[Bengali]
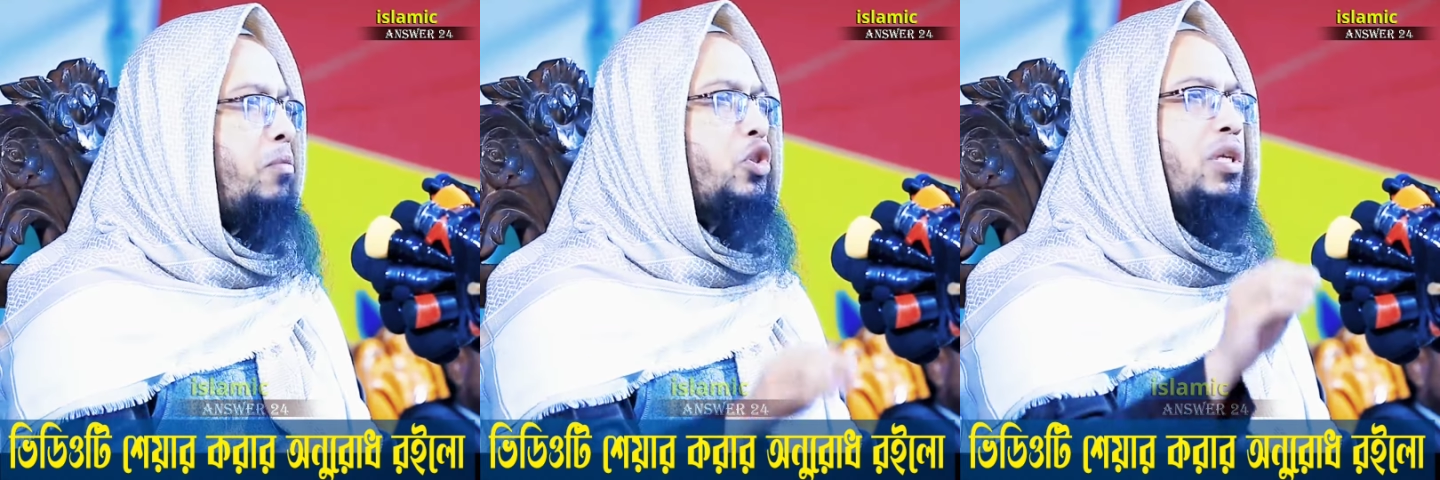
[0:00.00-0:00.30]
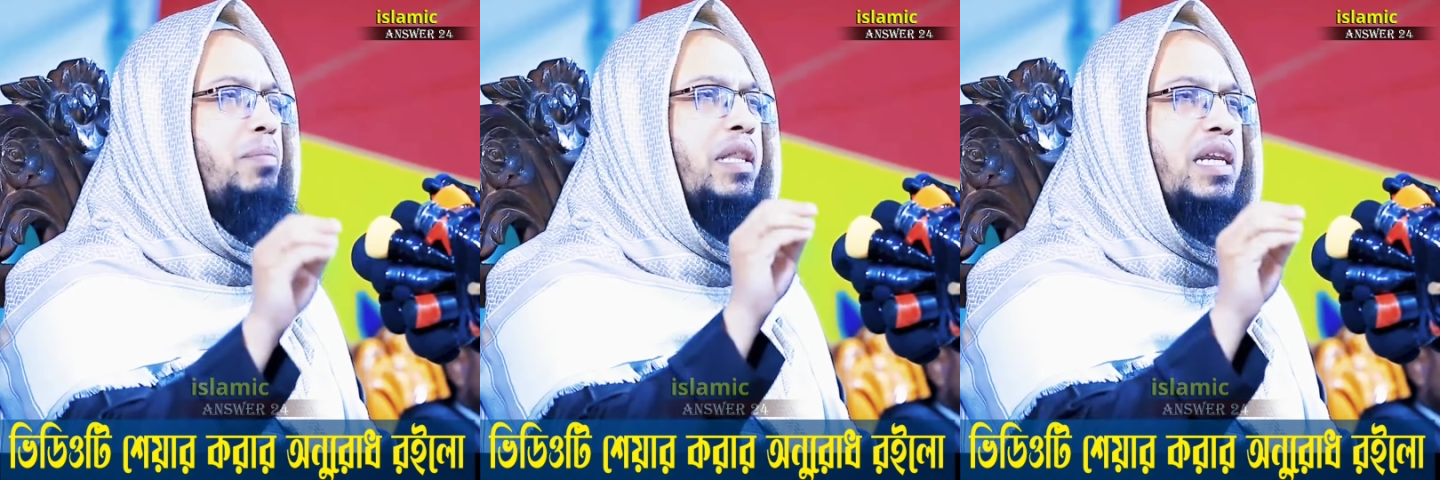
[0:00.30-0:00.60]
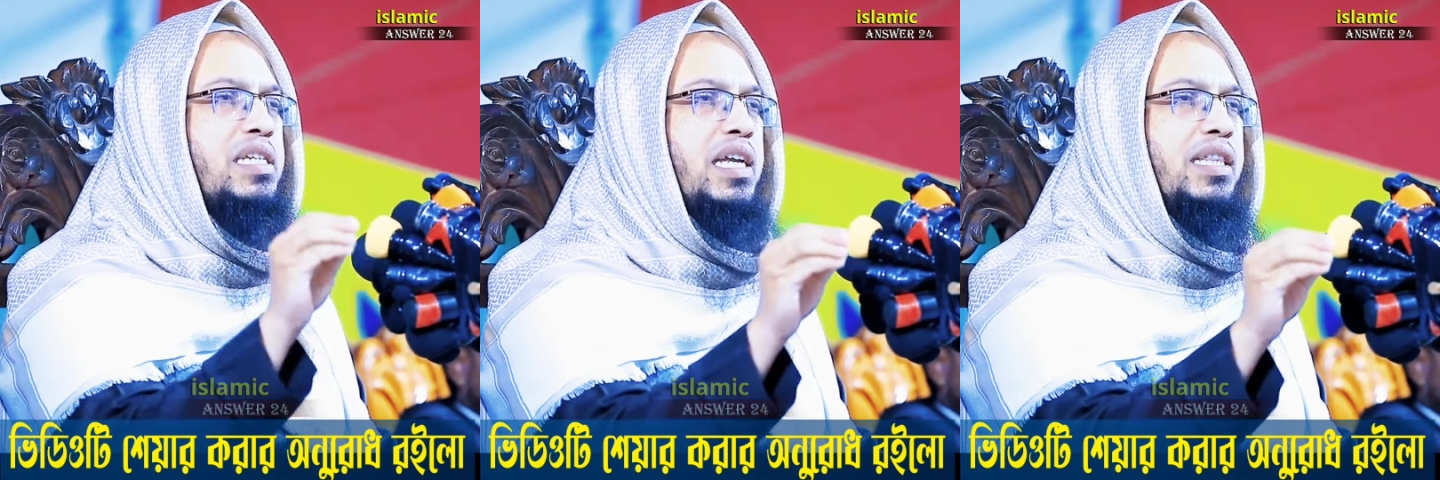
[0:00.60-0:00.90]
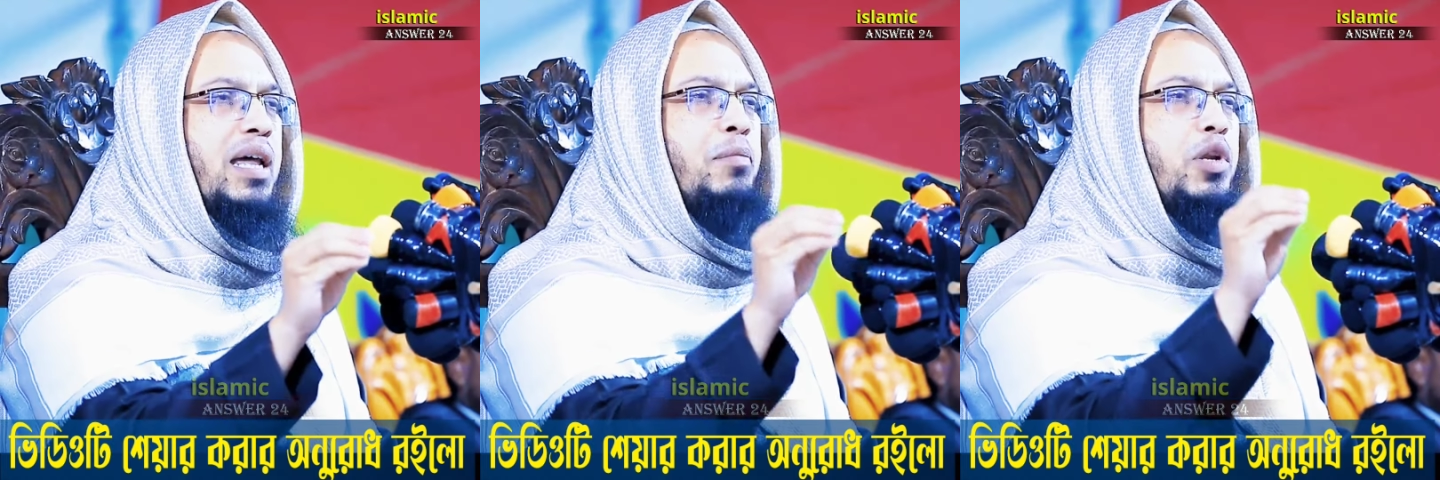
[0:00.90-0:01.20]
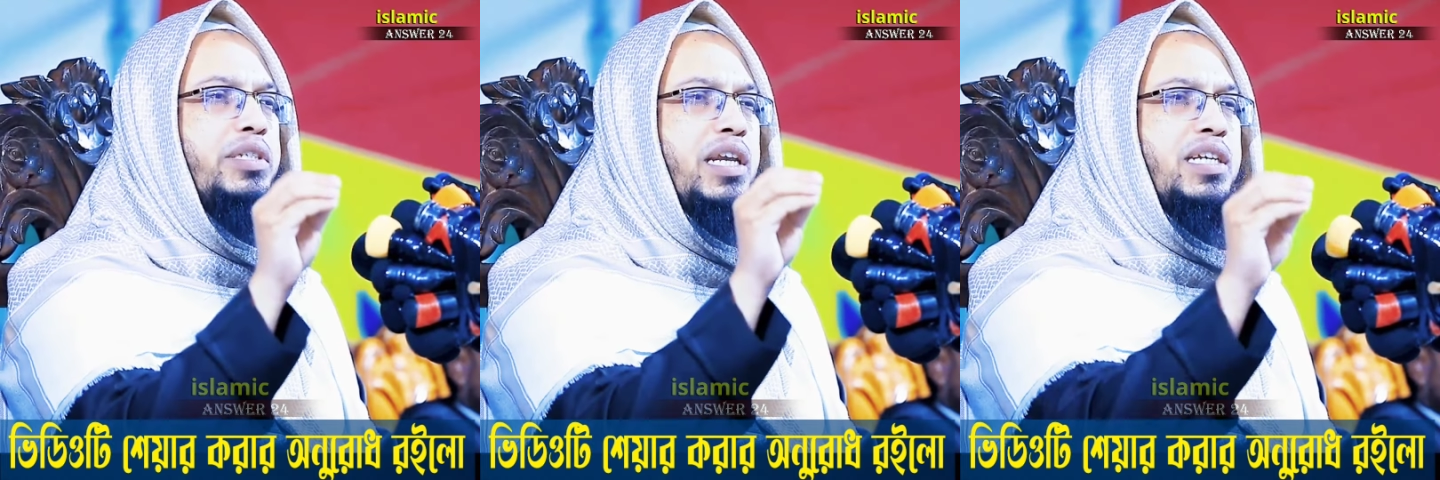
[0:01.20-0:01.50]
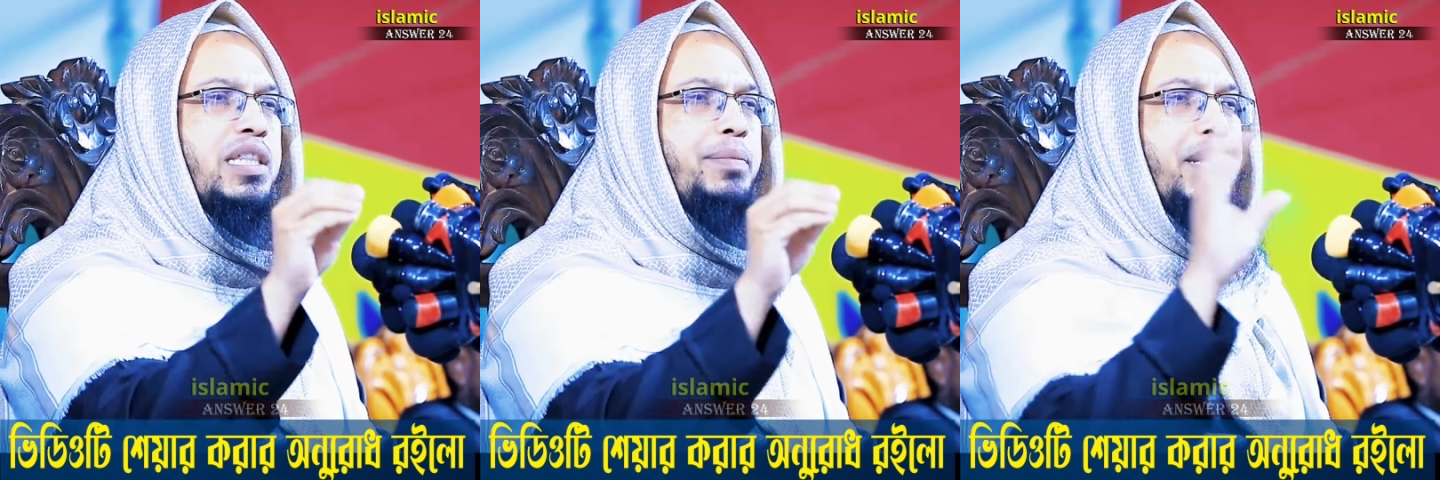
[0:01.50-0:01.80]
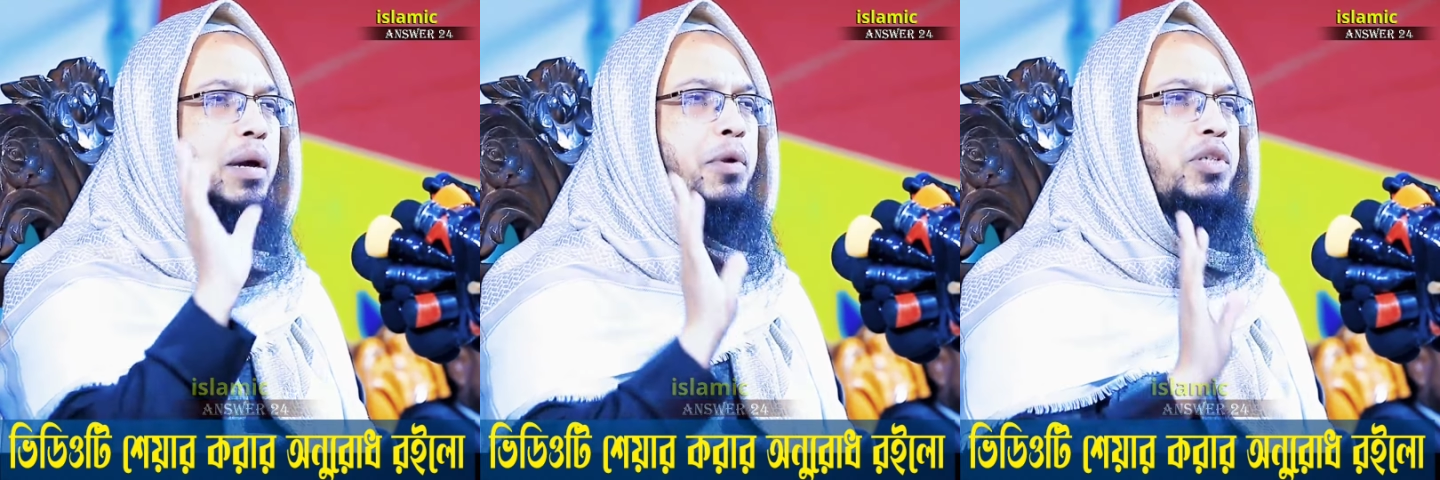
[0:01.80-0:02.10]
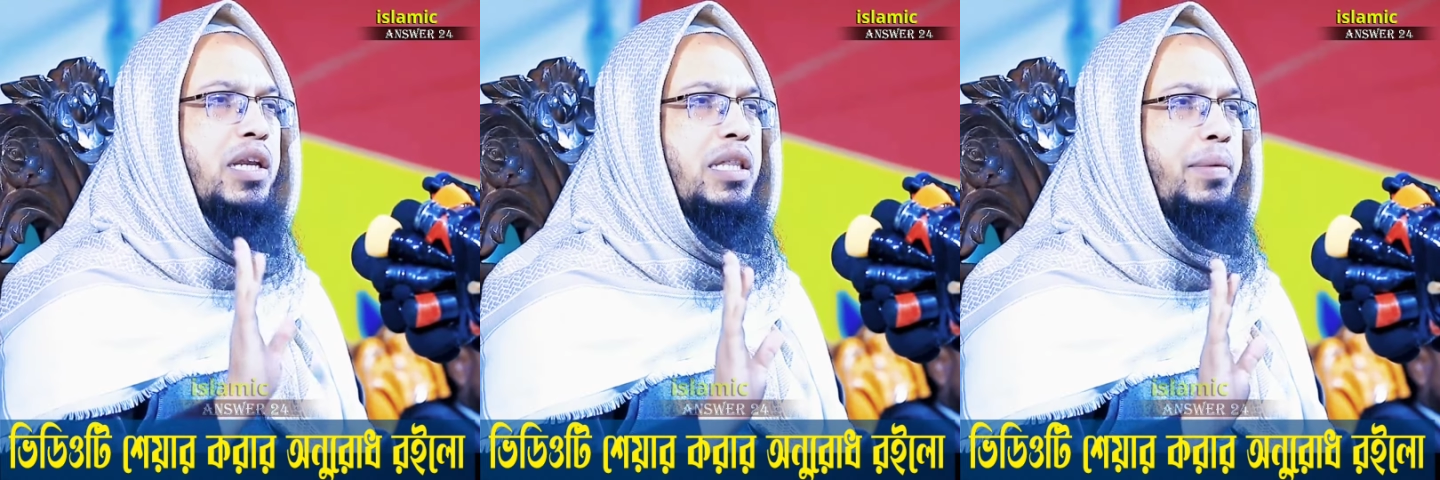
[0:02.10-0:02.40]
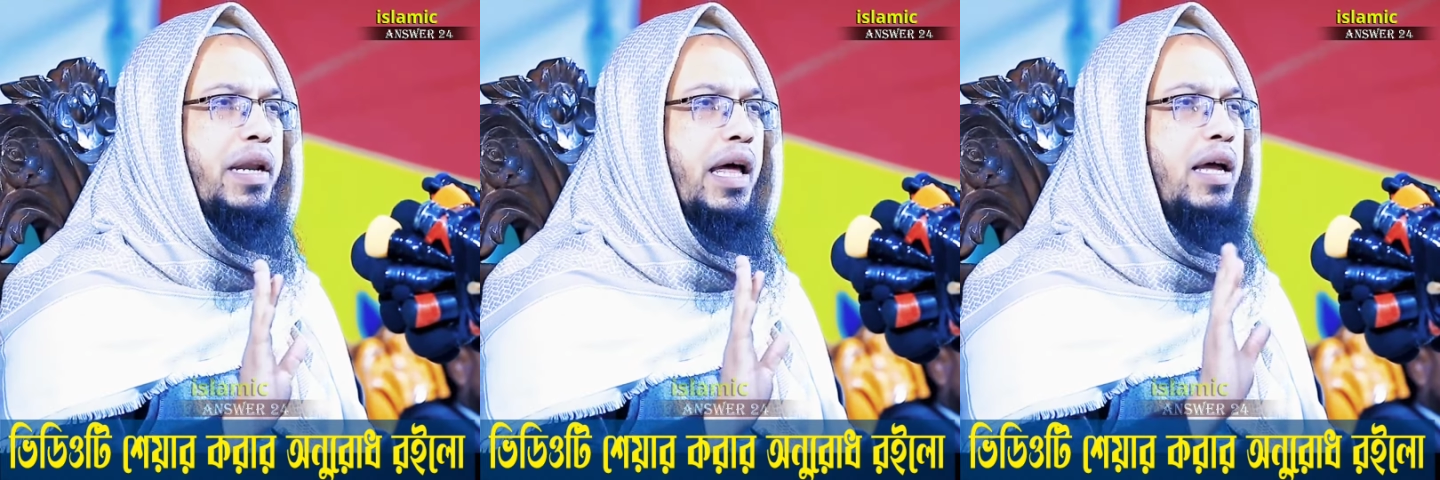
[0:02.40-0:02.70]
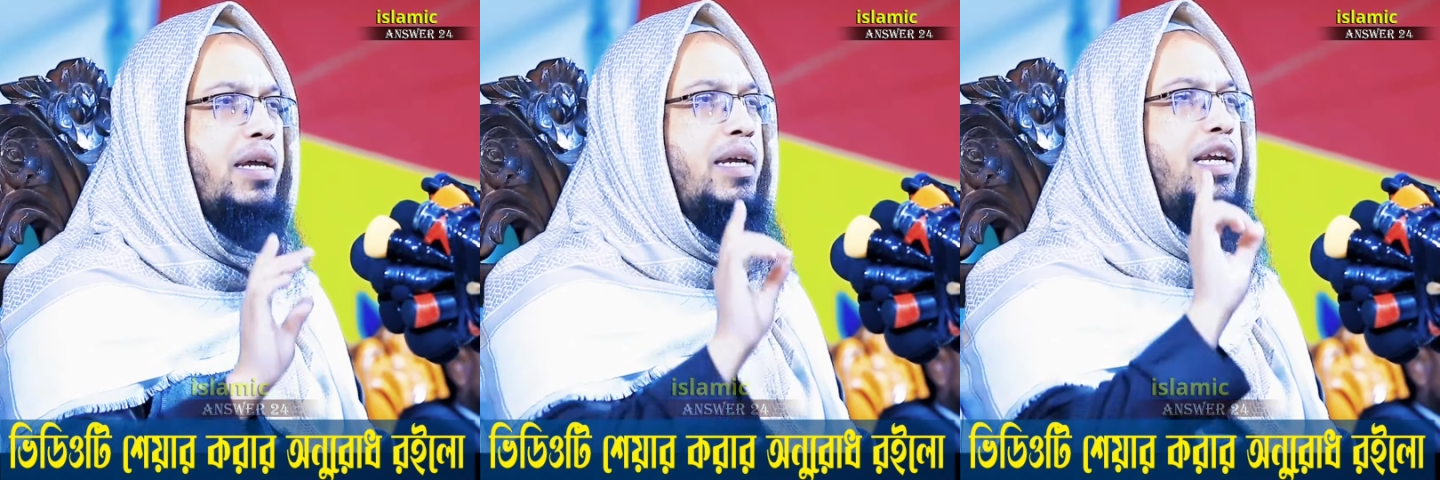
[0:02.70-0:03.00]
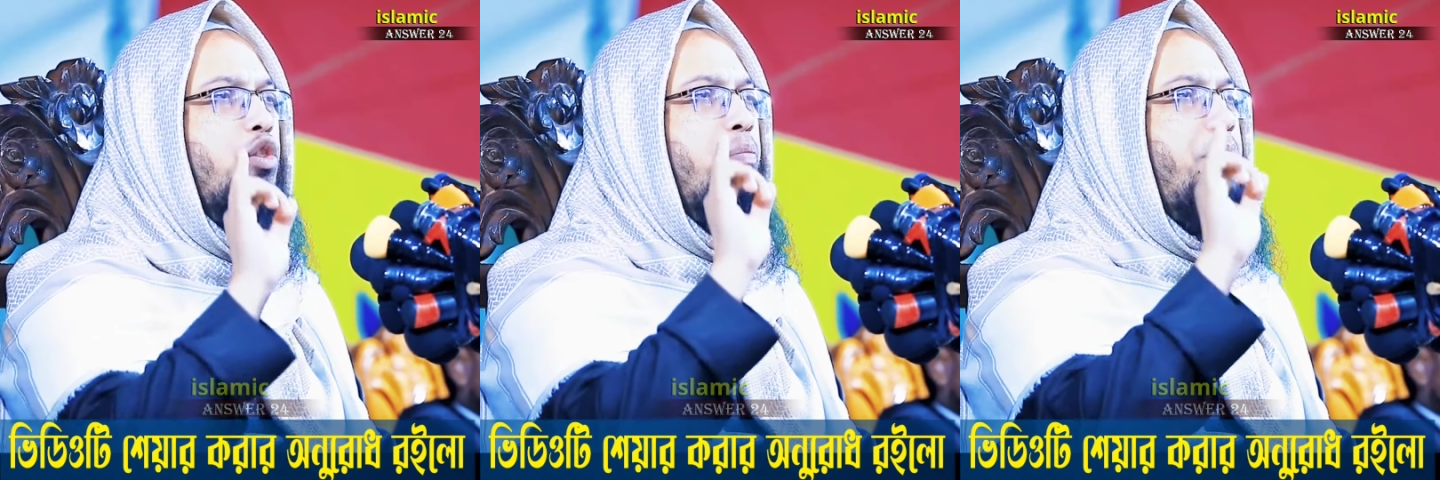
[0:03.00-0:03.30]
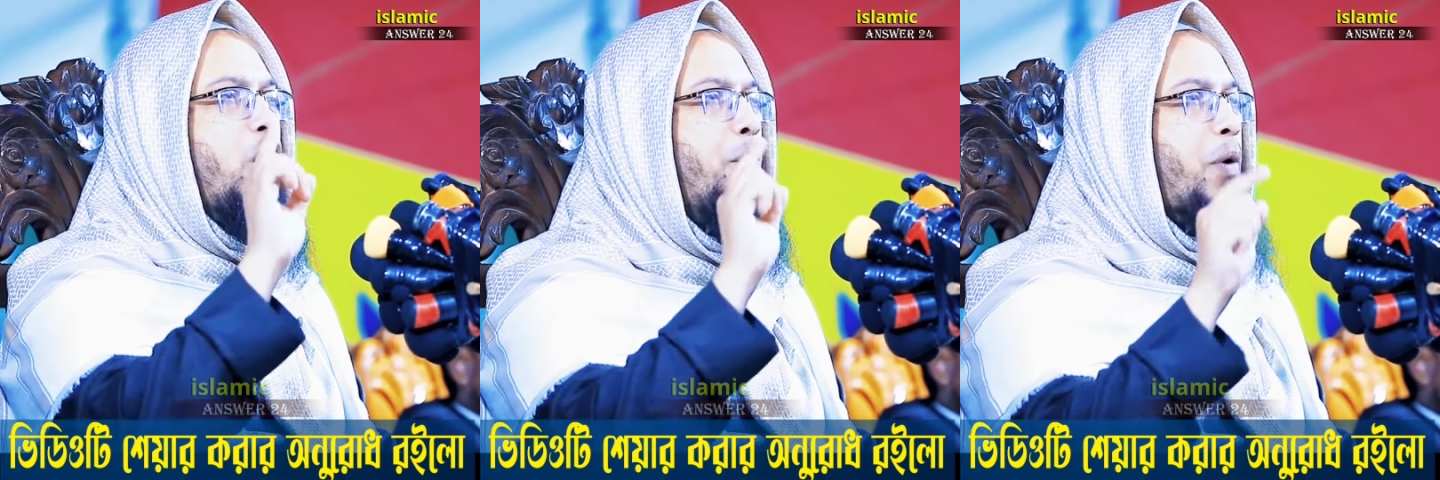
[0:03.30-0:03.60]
মসজিদ মাদ্রাসা তার মনে চালে সে দিবেন না মনে চালে দিবেন না কিন্তু বিয়ে